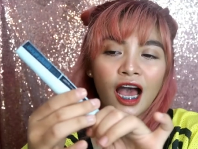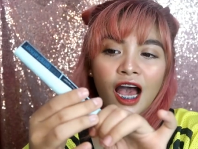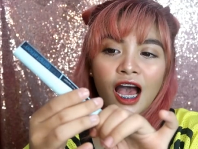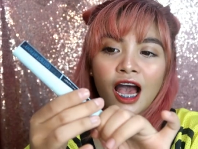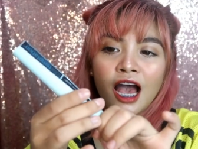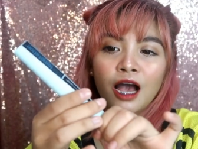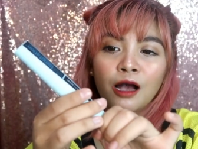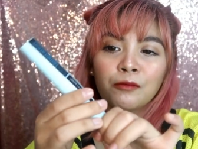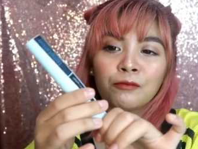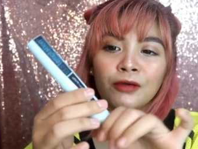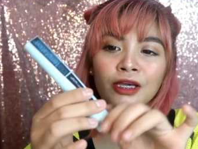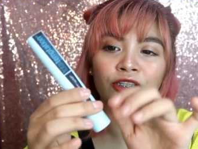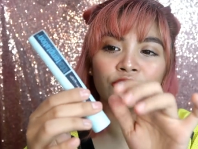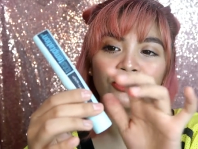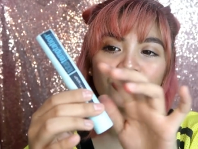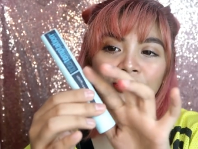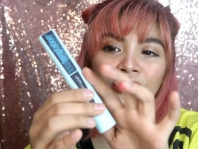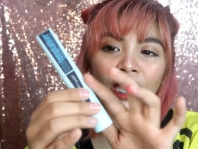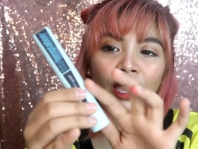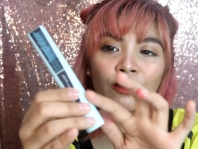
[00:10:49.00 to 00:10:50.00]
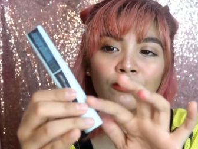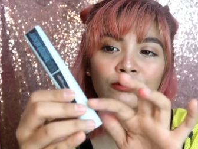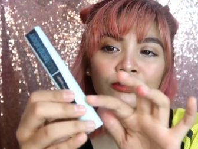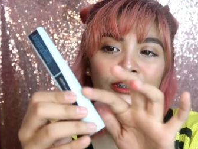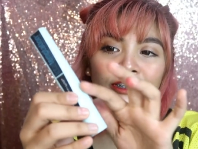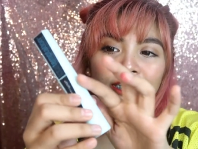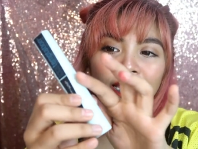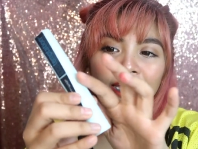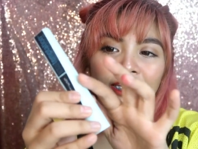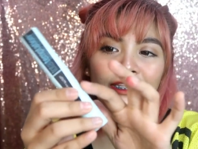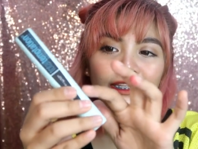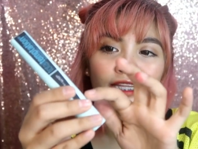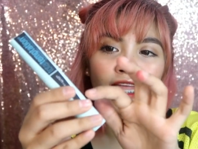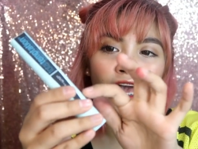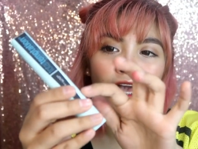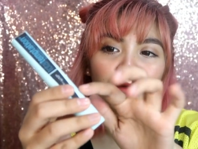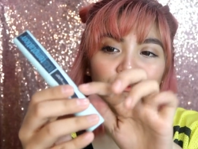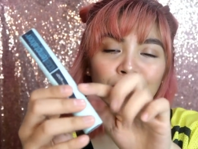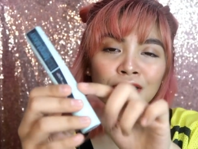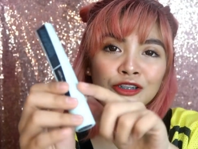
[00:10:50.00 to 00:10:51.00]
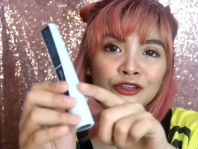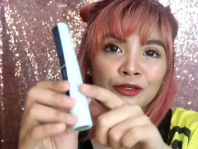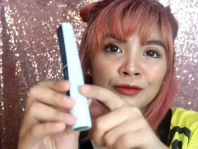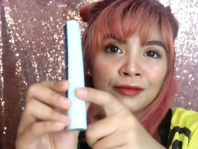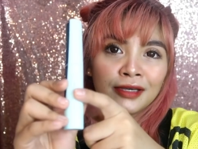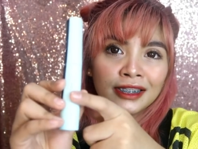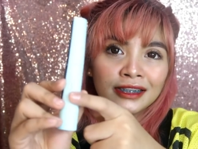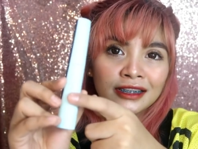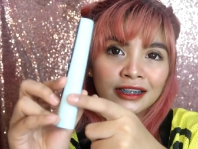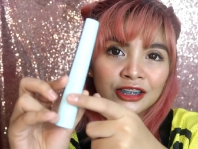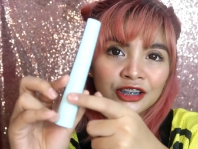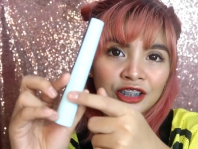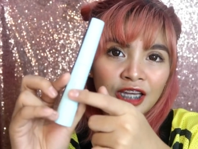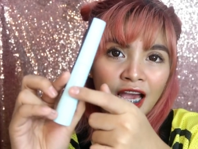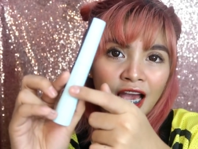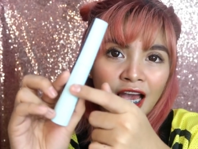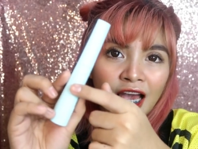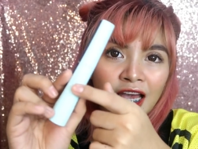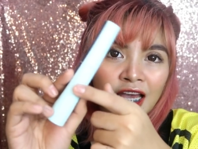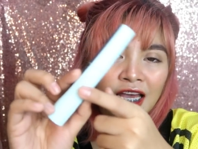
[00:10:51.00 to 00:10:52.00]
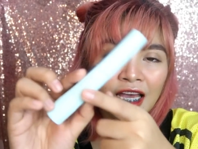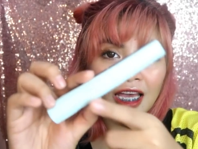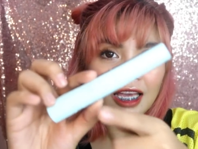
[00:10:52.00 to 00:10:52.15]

Ang uh, medyo downside lang, medyo messy siya,